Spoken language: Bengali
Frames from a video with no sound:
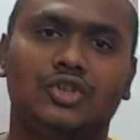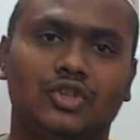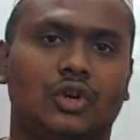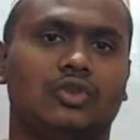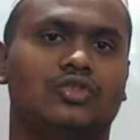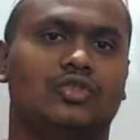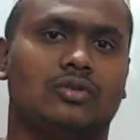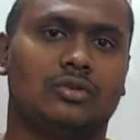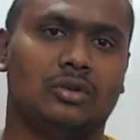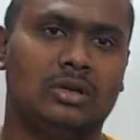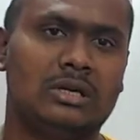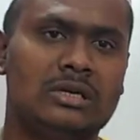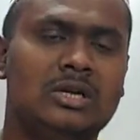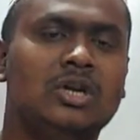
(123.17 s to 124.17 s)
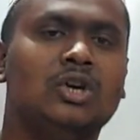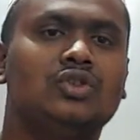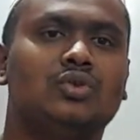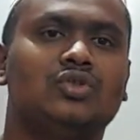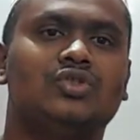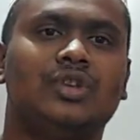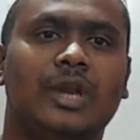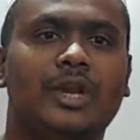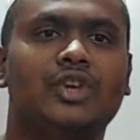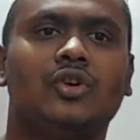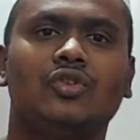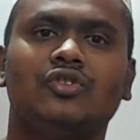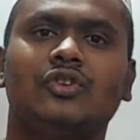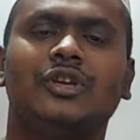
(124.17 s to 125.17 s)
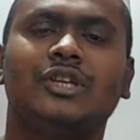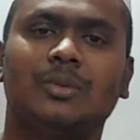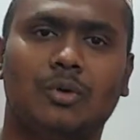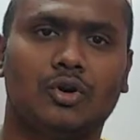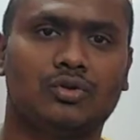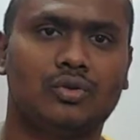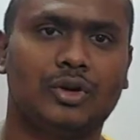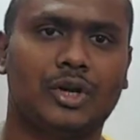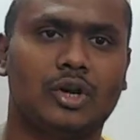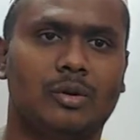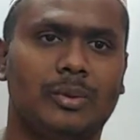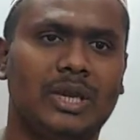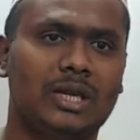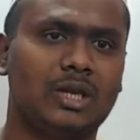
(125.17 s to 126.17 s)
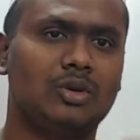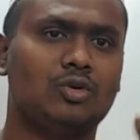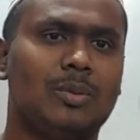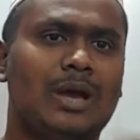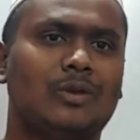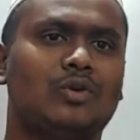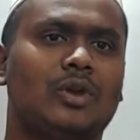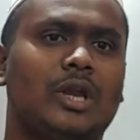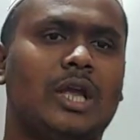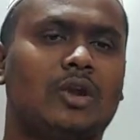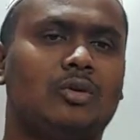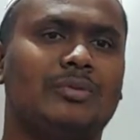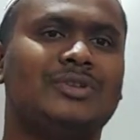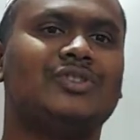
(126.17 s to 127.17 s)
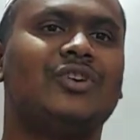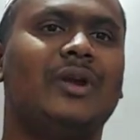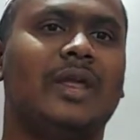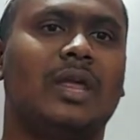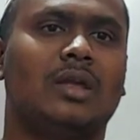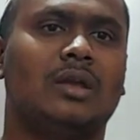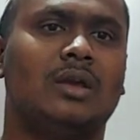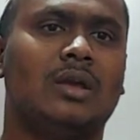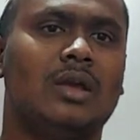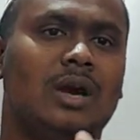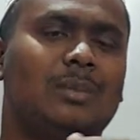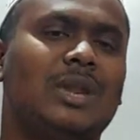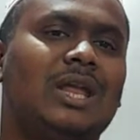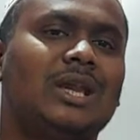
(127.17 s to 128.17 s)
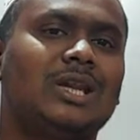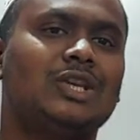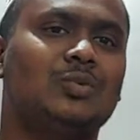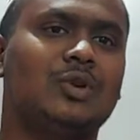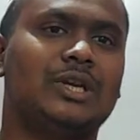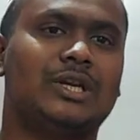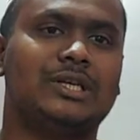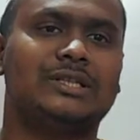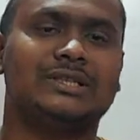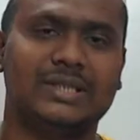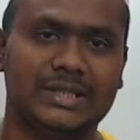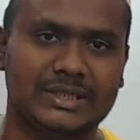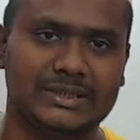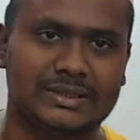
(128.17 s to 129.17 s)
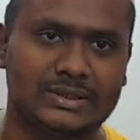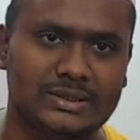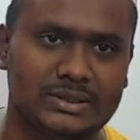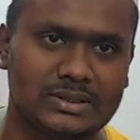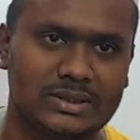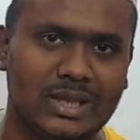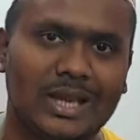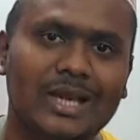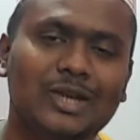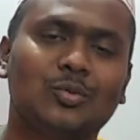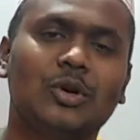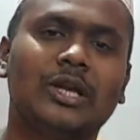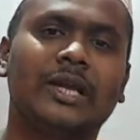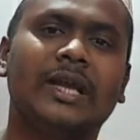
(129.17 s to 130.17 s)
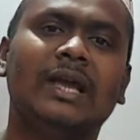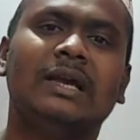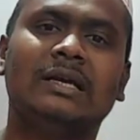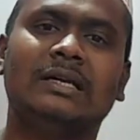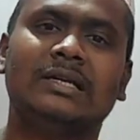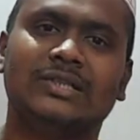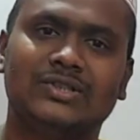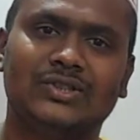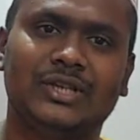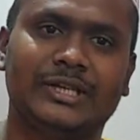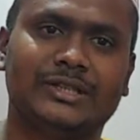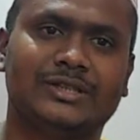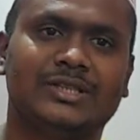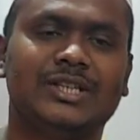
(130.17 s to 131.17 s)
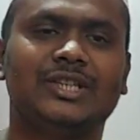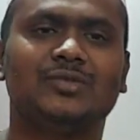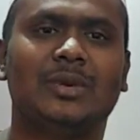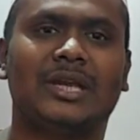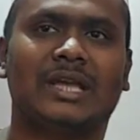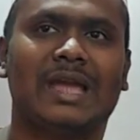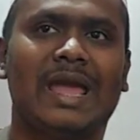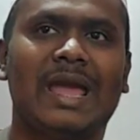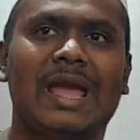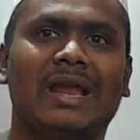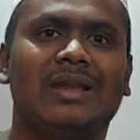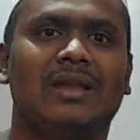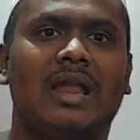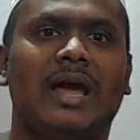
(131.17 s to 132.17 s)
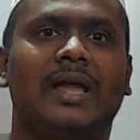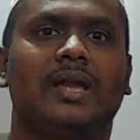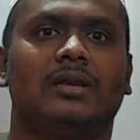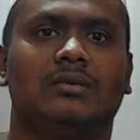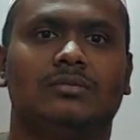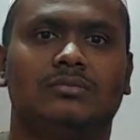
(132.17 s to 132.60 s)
সংযোগ তো শ্রেণী সংযোগের যে বর্তনীটা হবে এটা একটু ভালো করে খেয়াল করবে শ্রেণী আমরা ইংলিশ বলি কি সিরিজ ইংলিশ বলি কি সিরিজ সিরিজ মানে কি এক লাইন